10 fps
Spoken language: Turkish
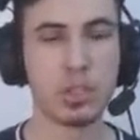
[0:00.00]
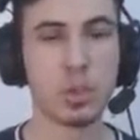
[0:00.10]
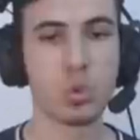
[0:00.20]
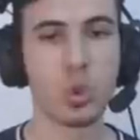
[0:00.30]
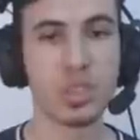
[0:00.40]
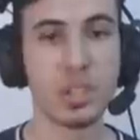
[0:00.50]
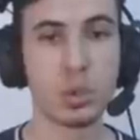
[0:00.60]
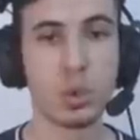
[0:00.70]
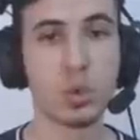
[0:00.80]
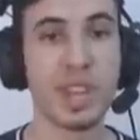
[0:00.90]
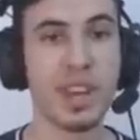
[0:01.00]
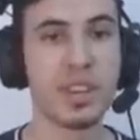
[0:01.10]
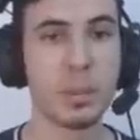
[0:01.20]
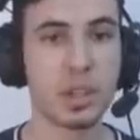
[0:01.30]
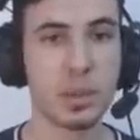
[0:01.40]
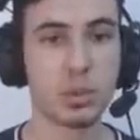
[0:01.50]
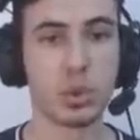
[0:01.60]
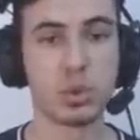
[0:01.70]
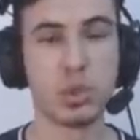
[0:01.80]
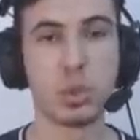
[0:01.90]
istiyorsa o jeneratör %50'de bırakılmış
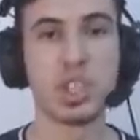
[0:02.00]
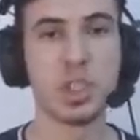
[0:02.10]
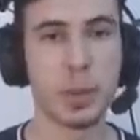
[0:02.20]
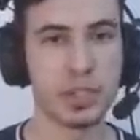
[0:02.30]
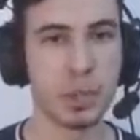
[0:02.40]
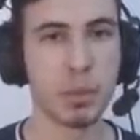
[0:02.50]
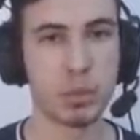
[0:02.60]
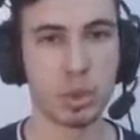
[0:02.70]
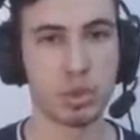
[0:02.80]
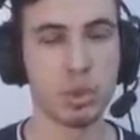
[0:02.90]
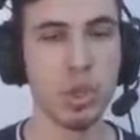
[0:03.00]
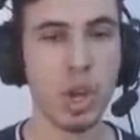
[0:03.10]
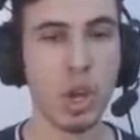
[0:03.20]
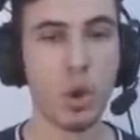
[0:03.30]
olsun, istiyorsa hiç başlanmamış olsun.